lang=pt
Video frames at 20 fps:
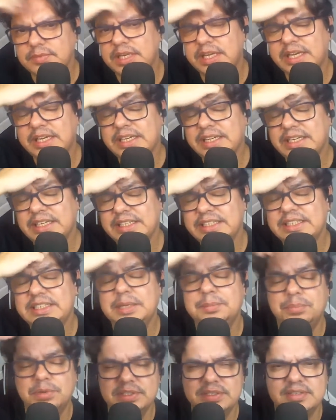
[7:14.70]
é, e
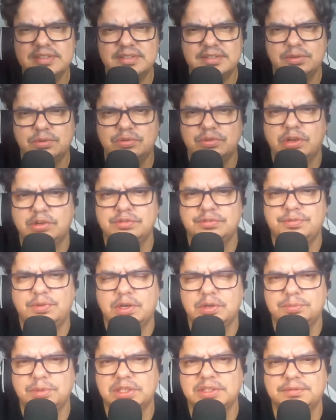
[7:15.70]
depois desses cinco jogos
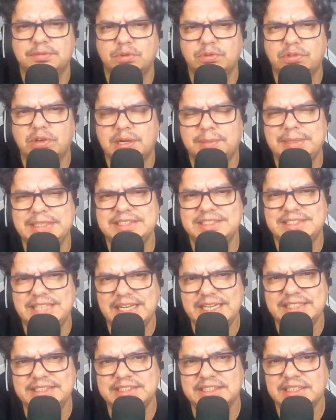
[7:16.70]
fora, o Botafogo joga mais
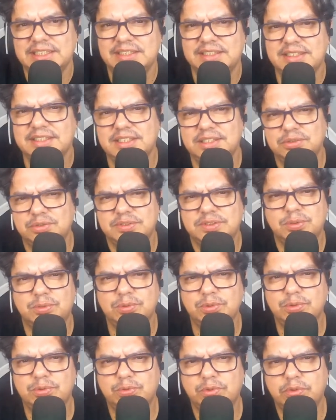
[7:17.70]
10 no
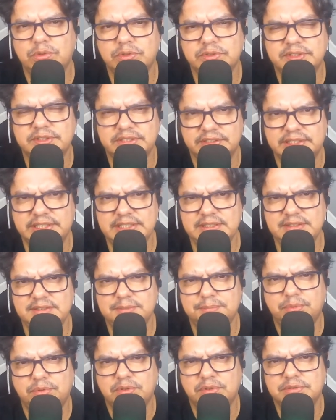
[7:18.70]
segundo turno, ou seja,
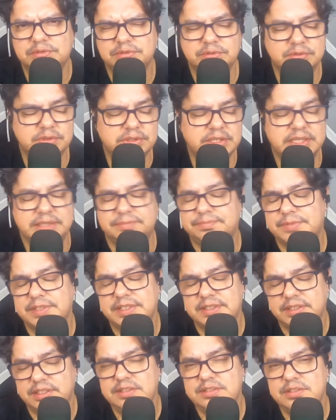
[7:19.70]
15 pontos, né?
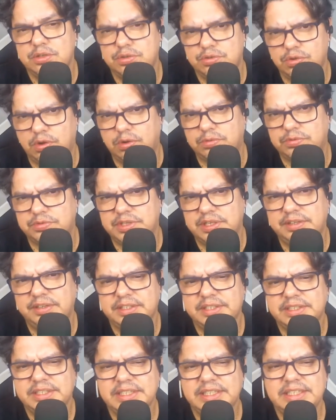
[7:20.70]
15 jogos, né?
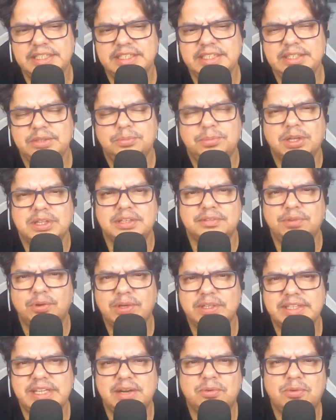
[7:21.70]
E o
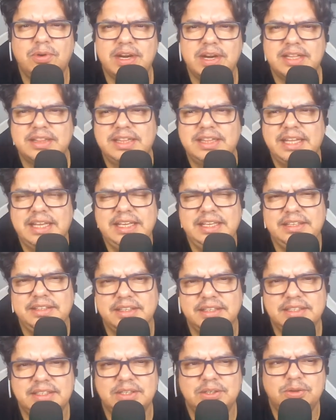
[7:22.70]
Botafogo até agora tem
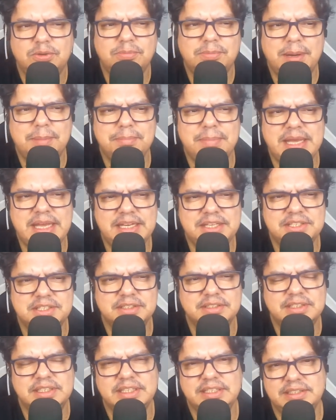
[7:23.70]
uma
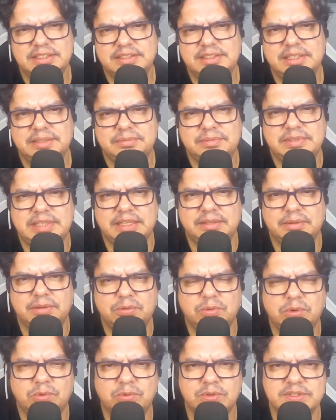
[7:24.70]
média, né, tá, tá,
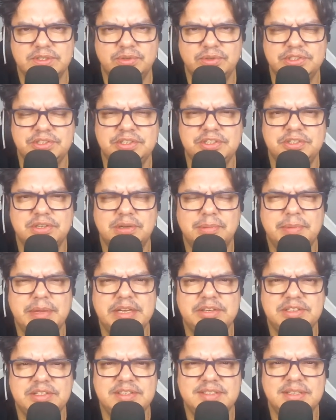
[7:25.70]
conseguiu atingir uma
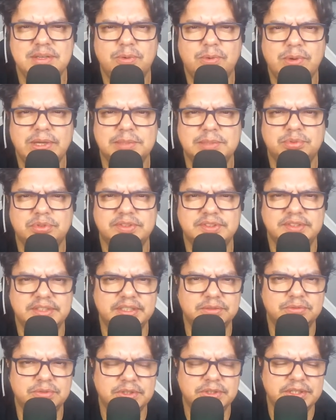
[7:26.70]
média de
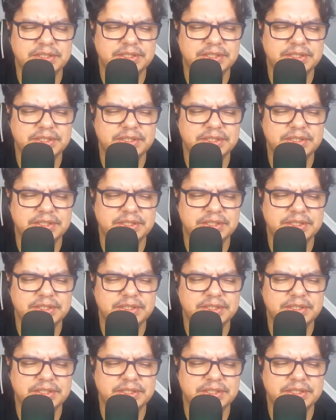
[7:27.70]
50%